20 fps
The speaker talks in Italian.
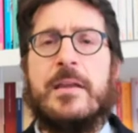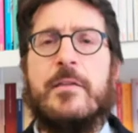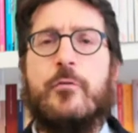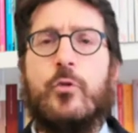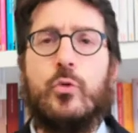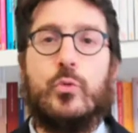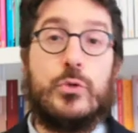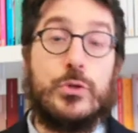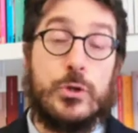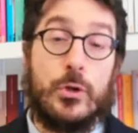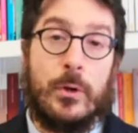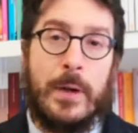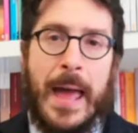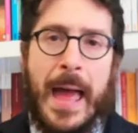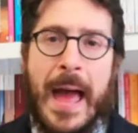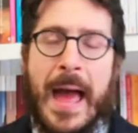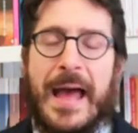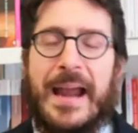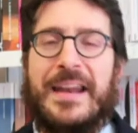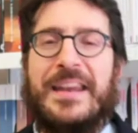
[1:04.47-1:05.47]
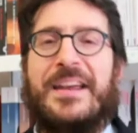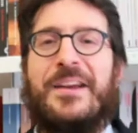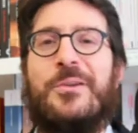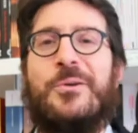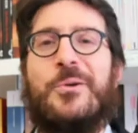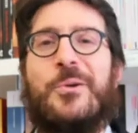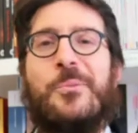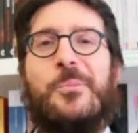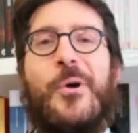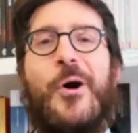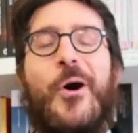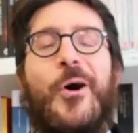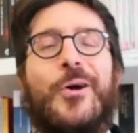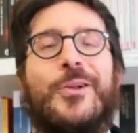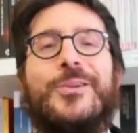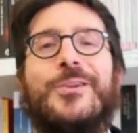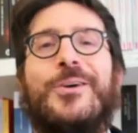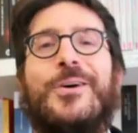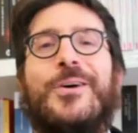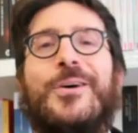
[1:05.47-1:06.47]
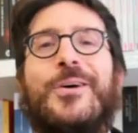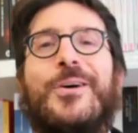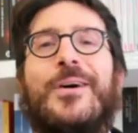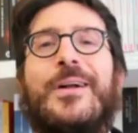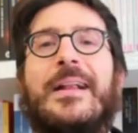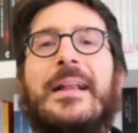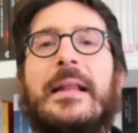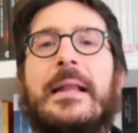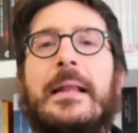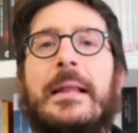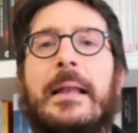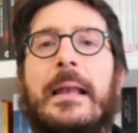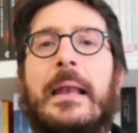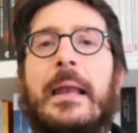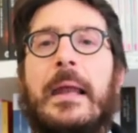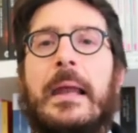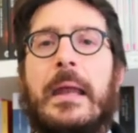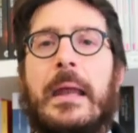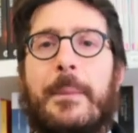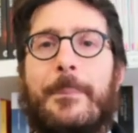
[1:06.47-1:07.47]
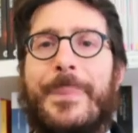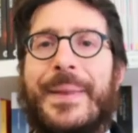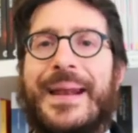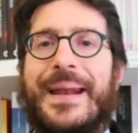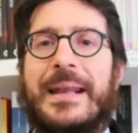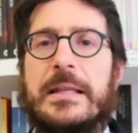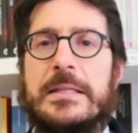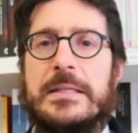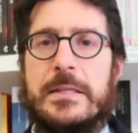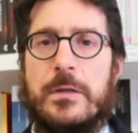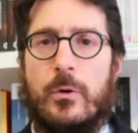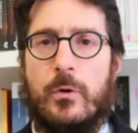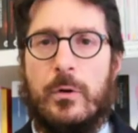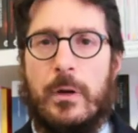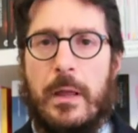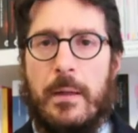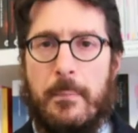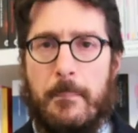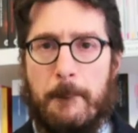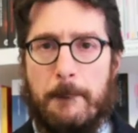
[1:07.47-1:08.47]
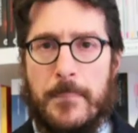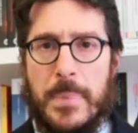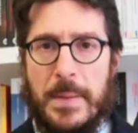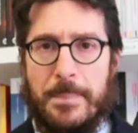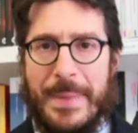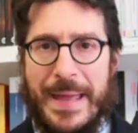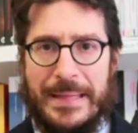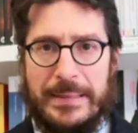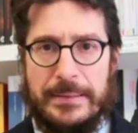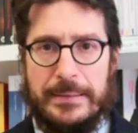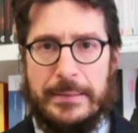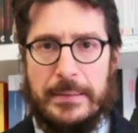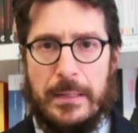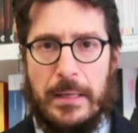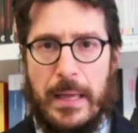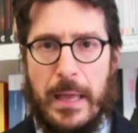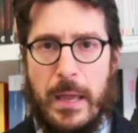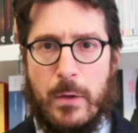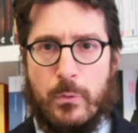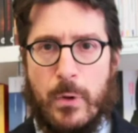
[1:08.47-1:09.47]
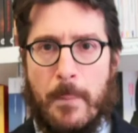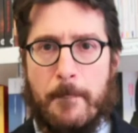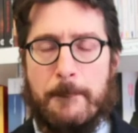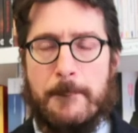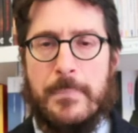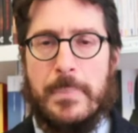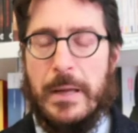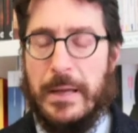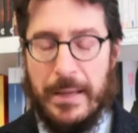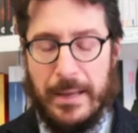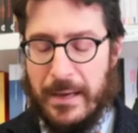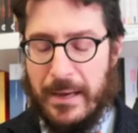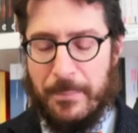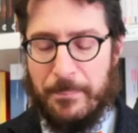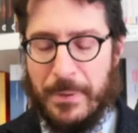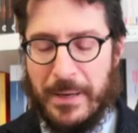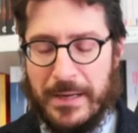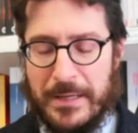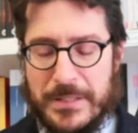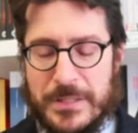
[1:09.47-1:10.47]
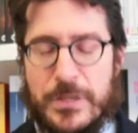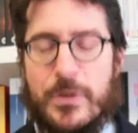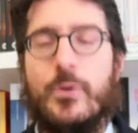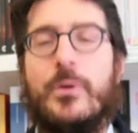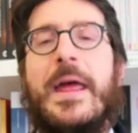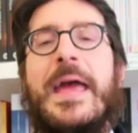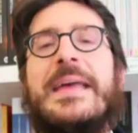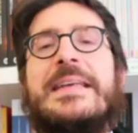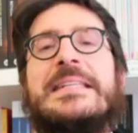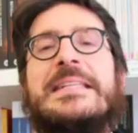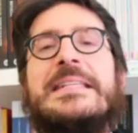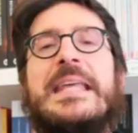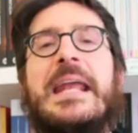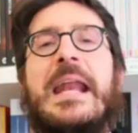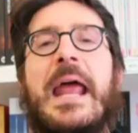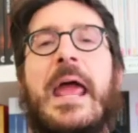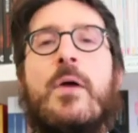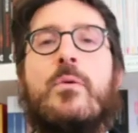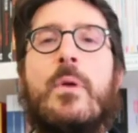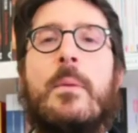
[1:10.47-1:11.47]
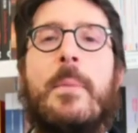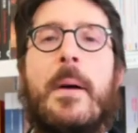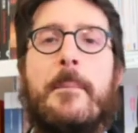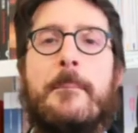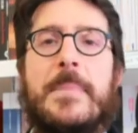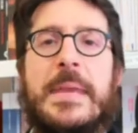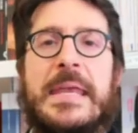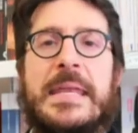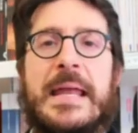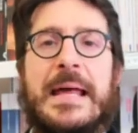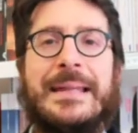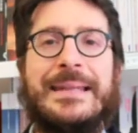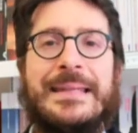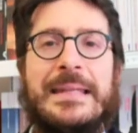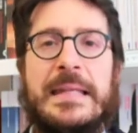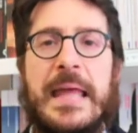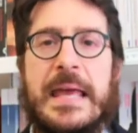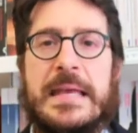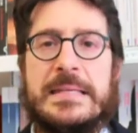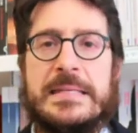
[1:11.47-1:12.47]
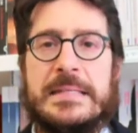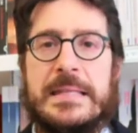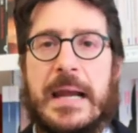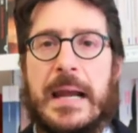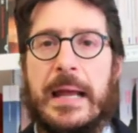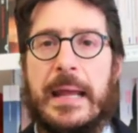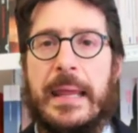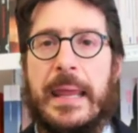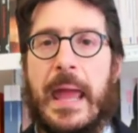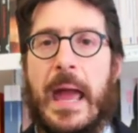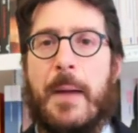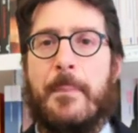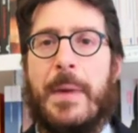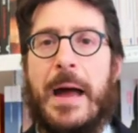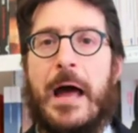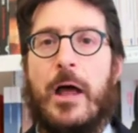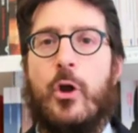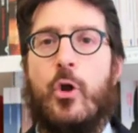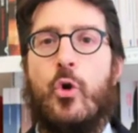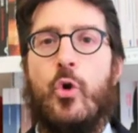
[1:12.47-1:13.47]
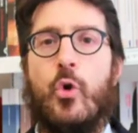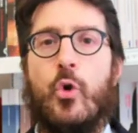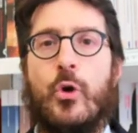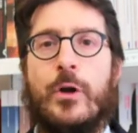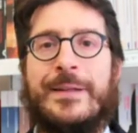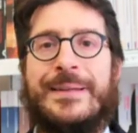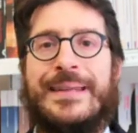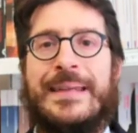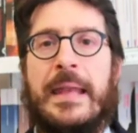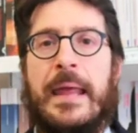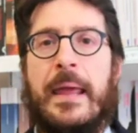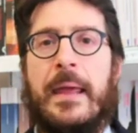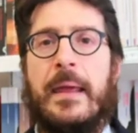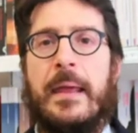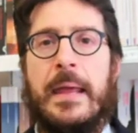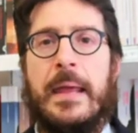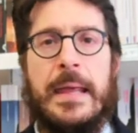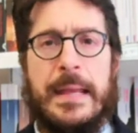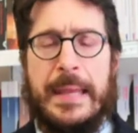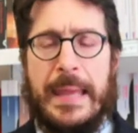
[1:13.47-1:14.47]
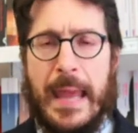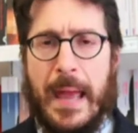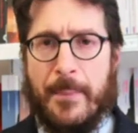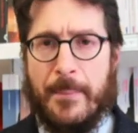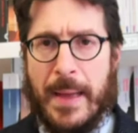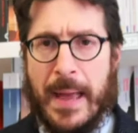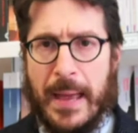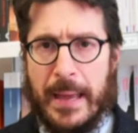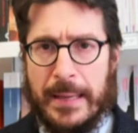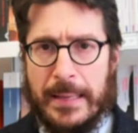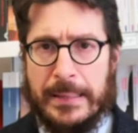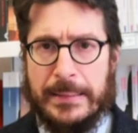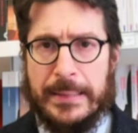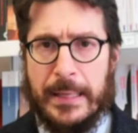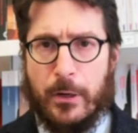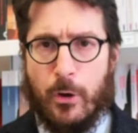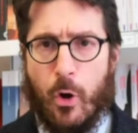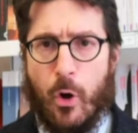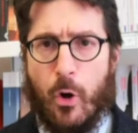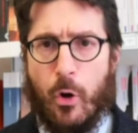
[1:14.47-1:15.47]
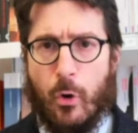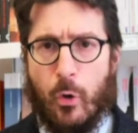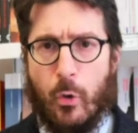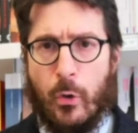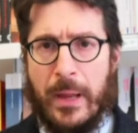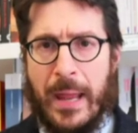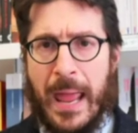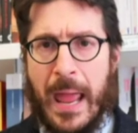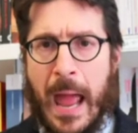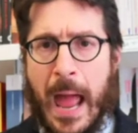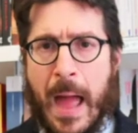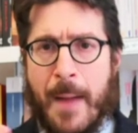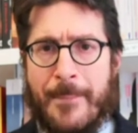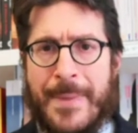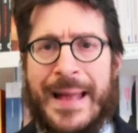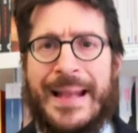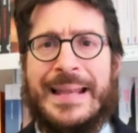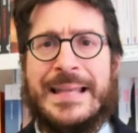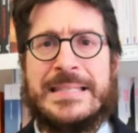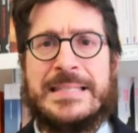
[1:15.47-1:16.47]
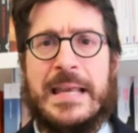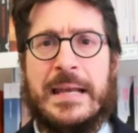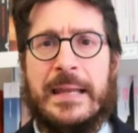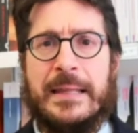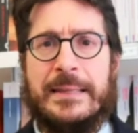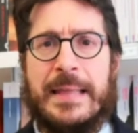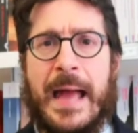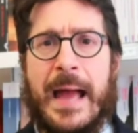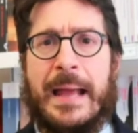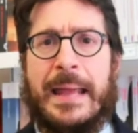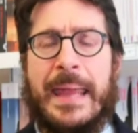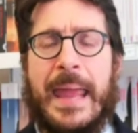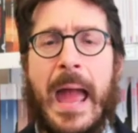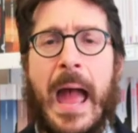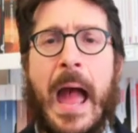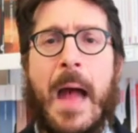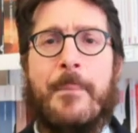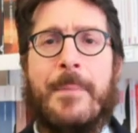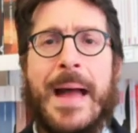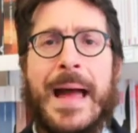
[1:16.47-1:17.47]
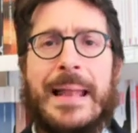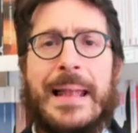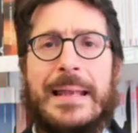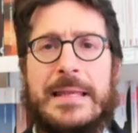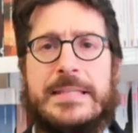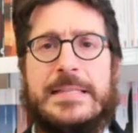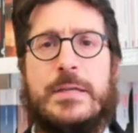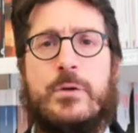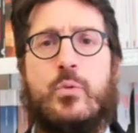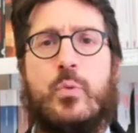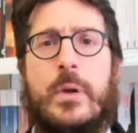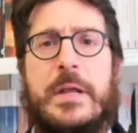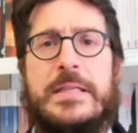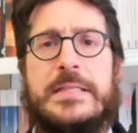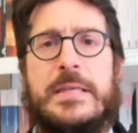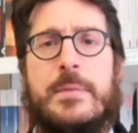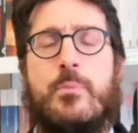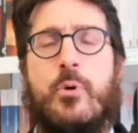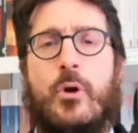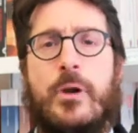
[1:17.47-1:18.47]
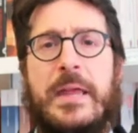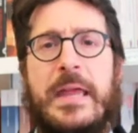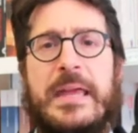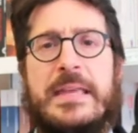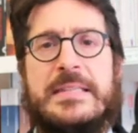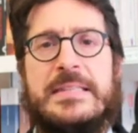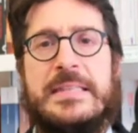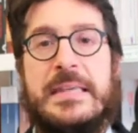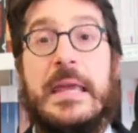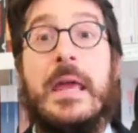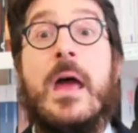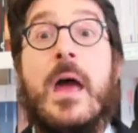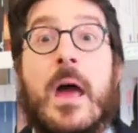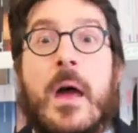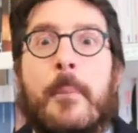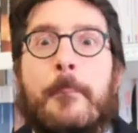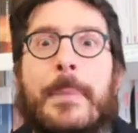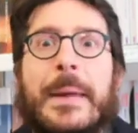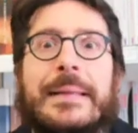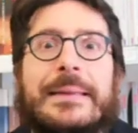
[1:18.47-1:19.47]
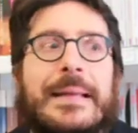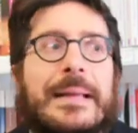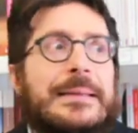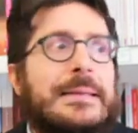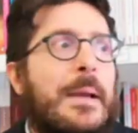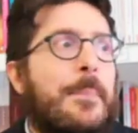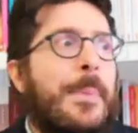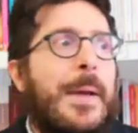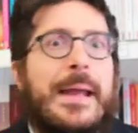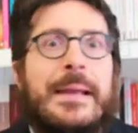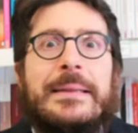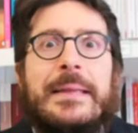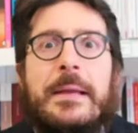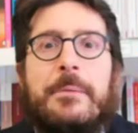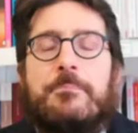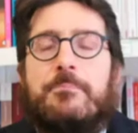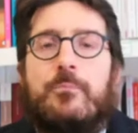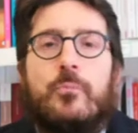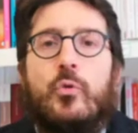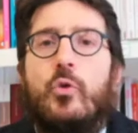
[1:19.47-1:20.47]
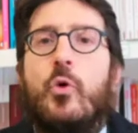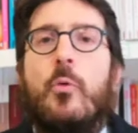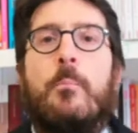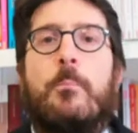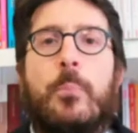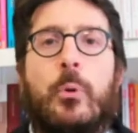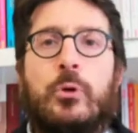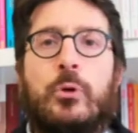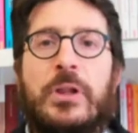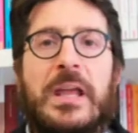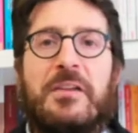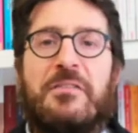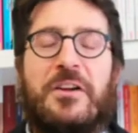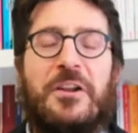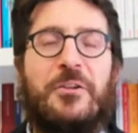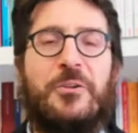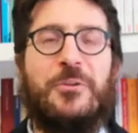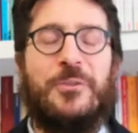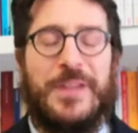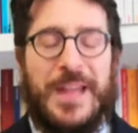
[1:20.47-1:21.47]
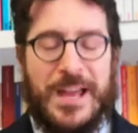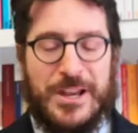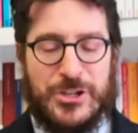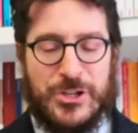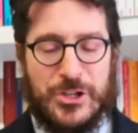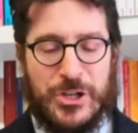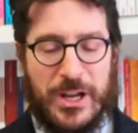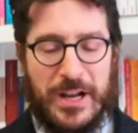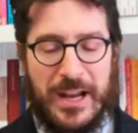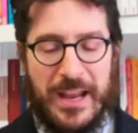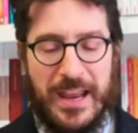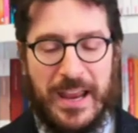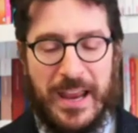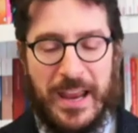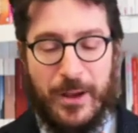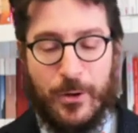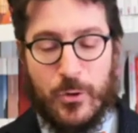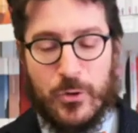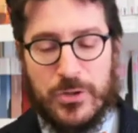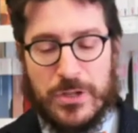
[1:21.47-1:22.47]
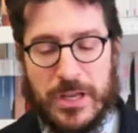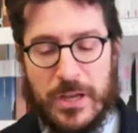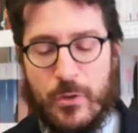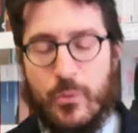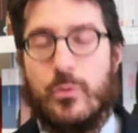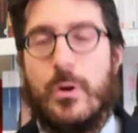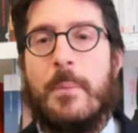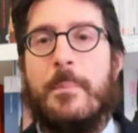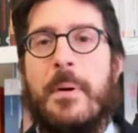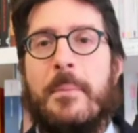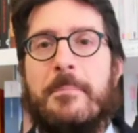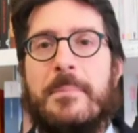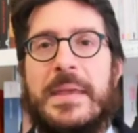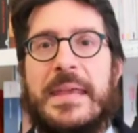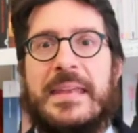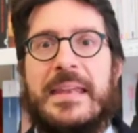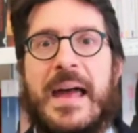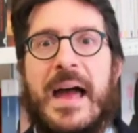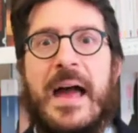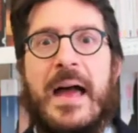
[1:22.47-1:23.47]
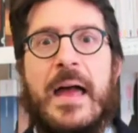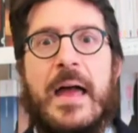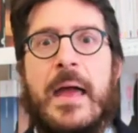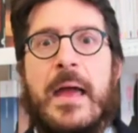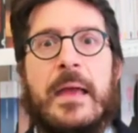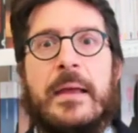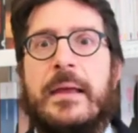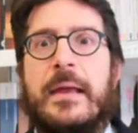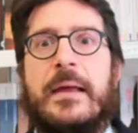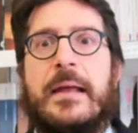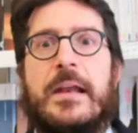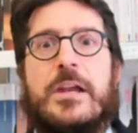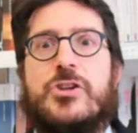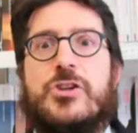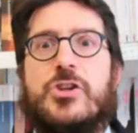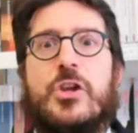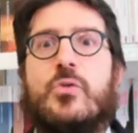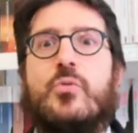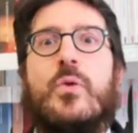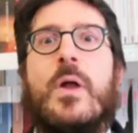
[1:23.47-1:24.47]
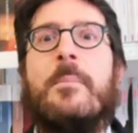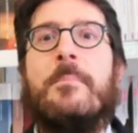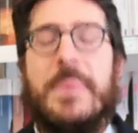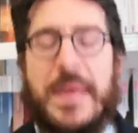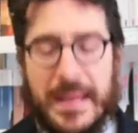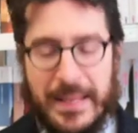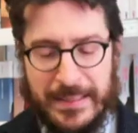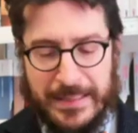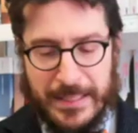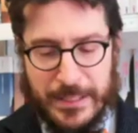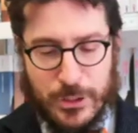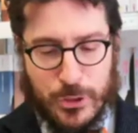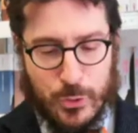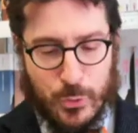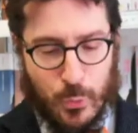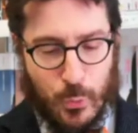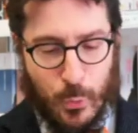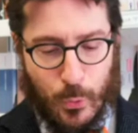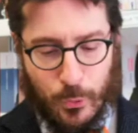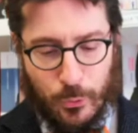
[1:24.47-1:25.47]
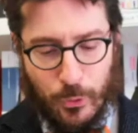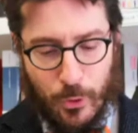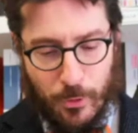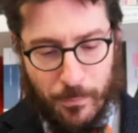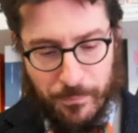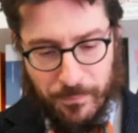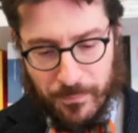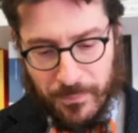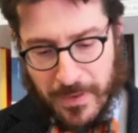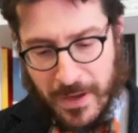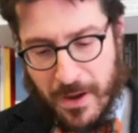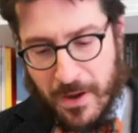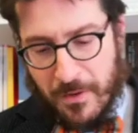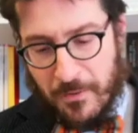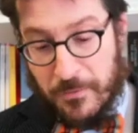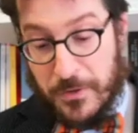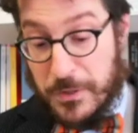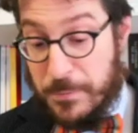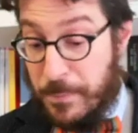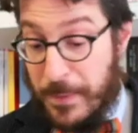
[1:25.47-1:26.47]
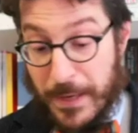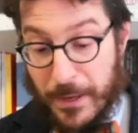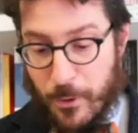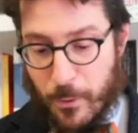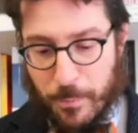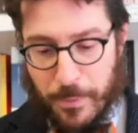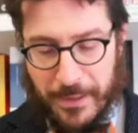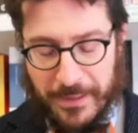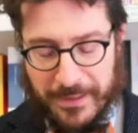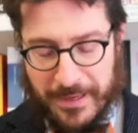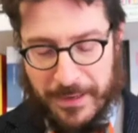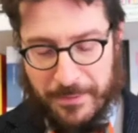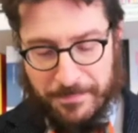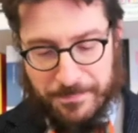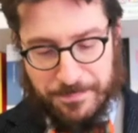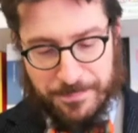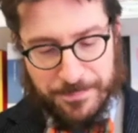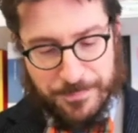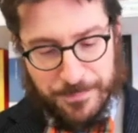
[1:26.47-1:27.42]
rivoluzionari a loro modo, e per reazione Babette è una, eh, per reazione Esther è una bambina di destra che ama l'ordine, che ama il decoro, che ama la serietà, che ama le sicurezze borghesi. Ma d'altra parte non poteva non nascere così una bambina che cresce in un ambiente assurdo. Vi spiego perché.